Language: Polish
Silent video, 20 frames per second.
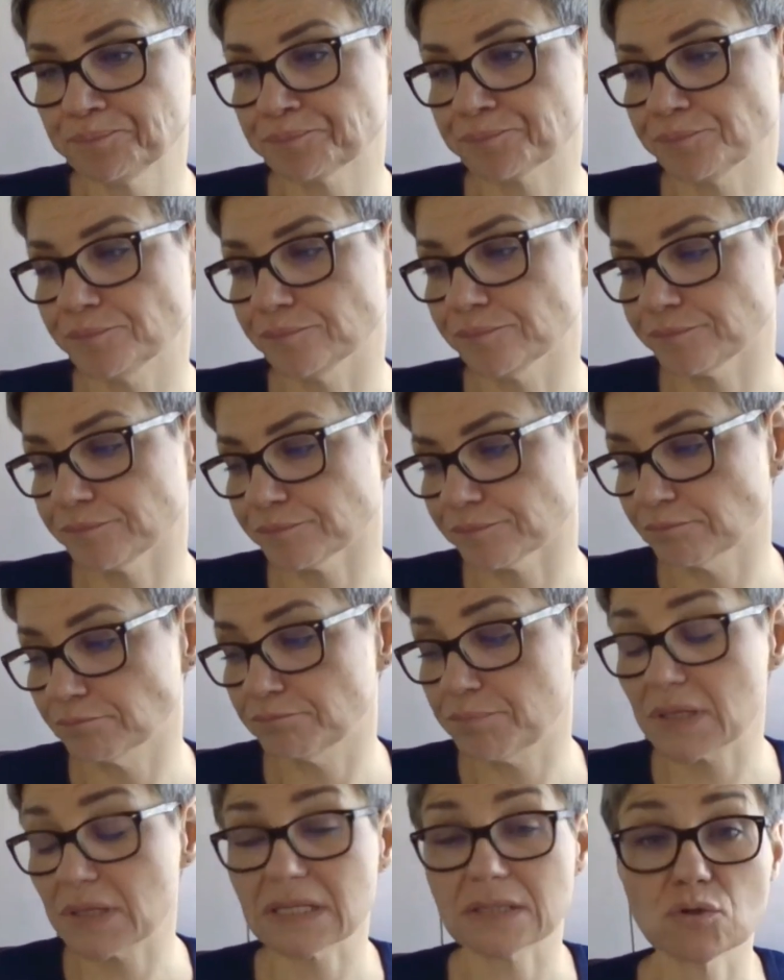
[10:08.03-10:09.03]
mm,
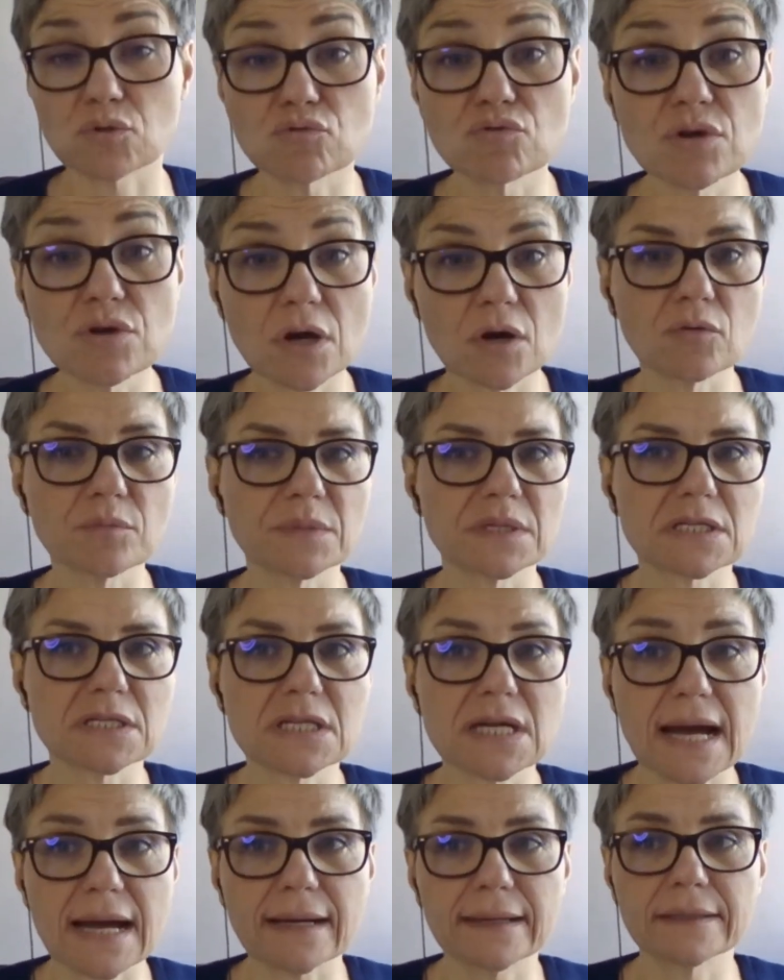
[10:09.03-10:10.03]
pracują,
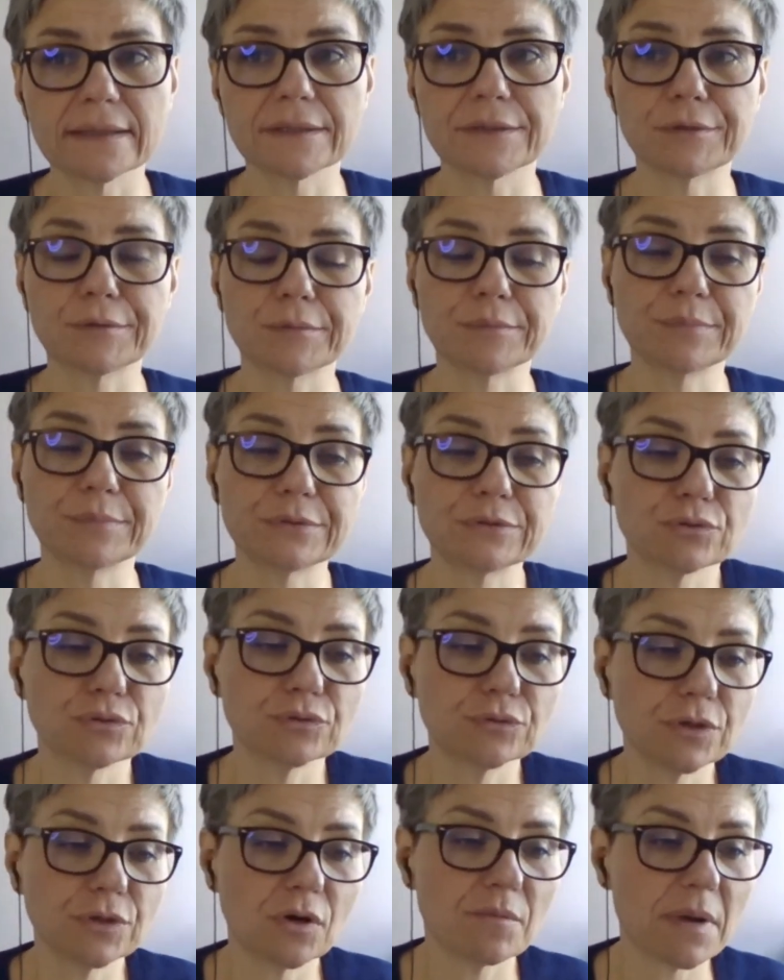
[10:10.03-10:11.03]
mieszkają,
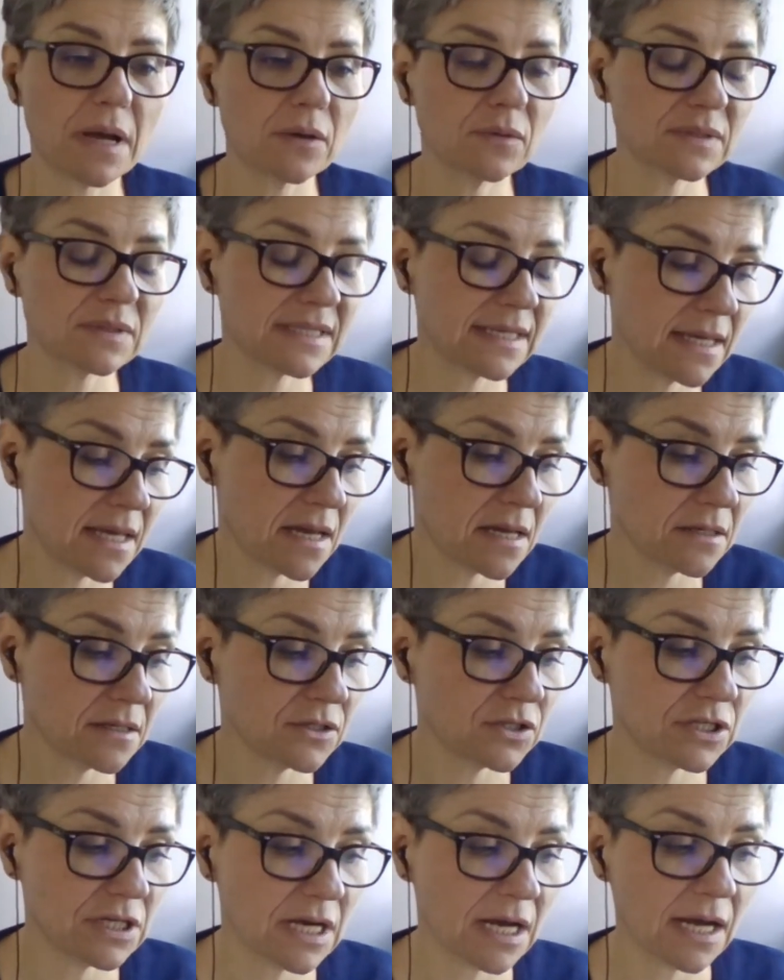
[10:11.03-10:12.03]
bytują, mają
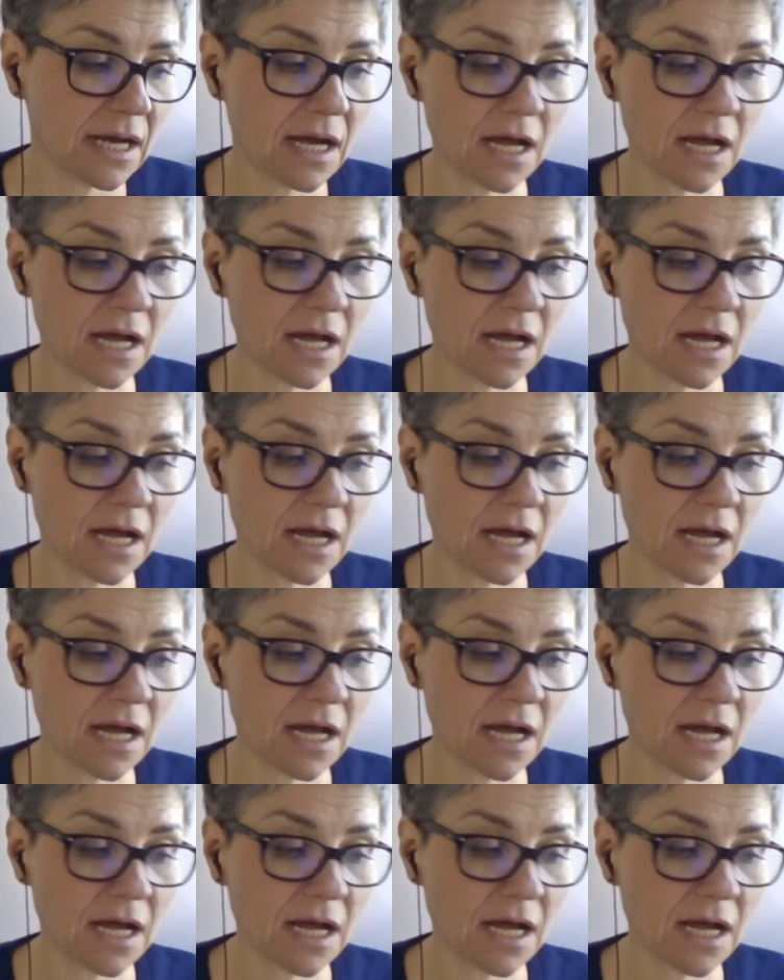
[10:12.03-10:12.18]
zajęcia,